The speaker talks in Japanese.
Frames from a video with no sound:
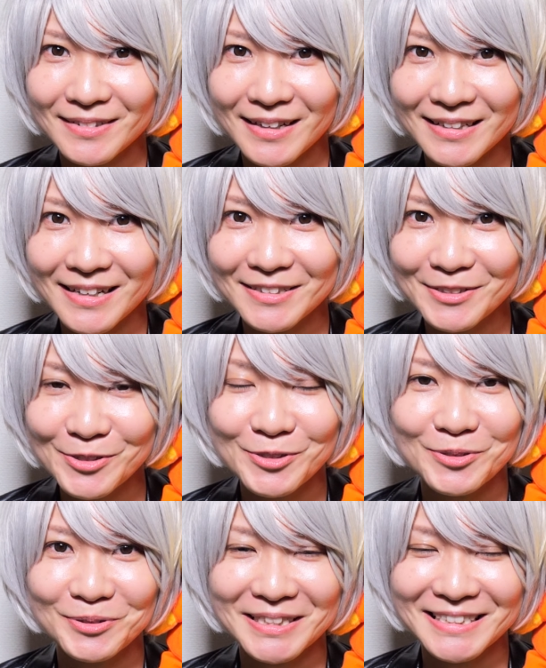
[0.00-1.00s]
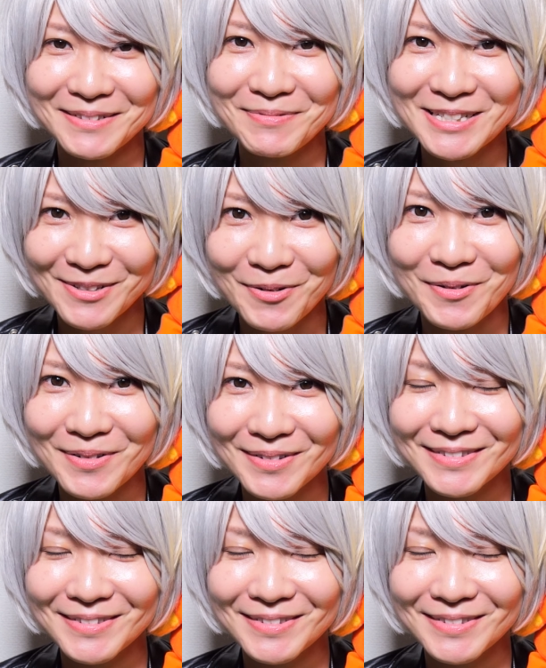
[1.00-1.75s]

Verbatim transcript: 必ず優勝させましょ